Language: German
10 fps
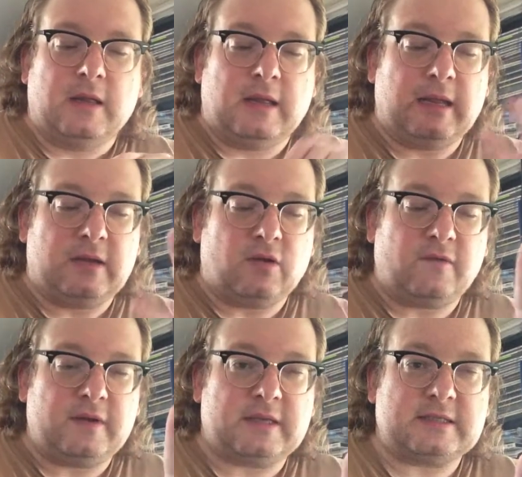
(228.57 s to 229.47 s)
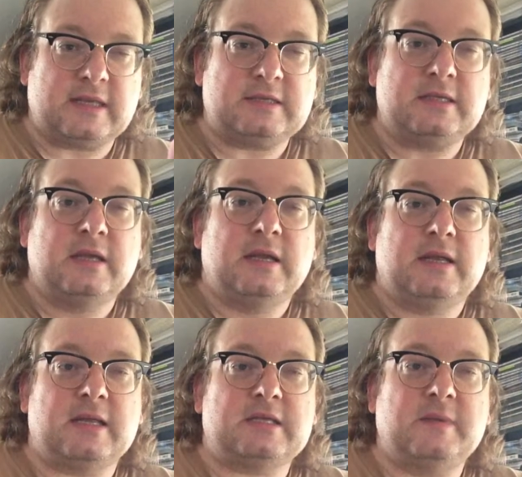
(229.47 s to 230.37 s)
Äh, ich hoffe, dass das
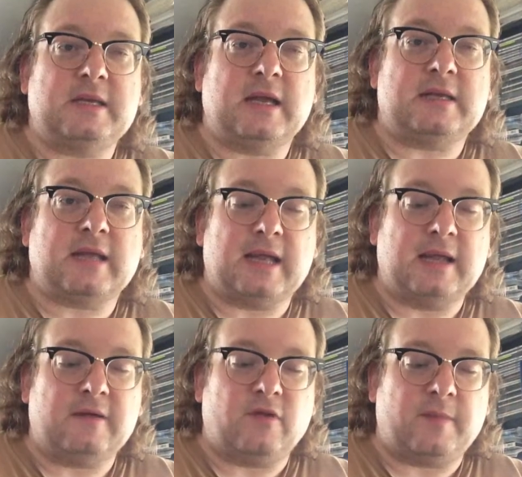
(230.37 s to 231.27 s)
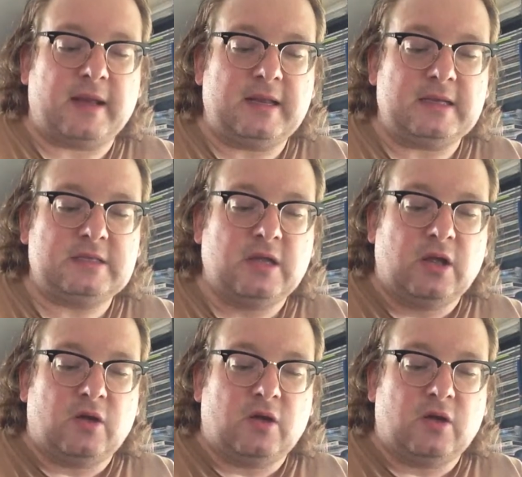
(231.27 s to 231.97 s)
jetzt mit der Dreier vorbei ist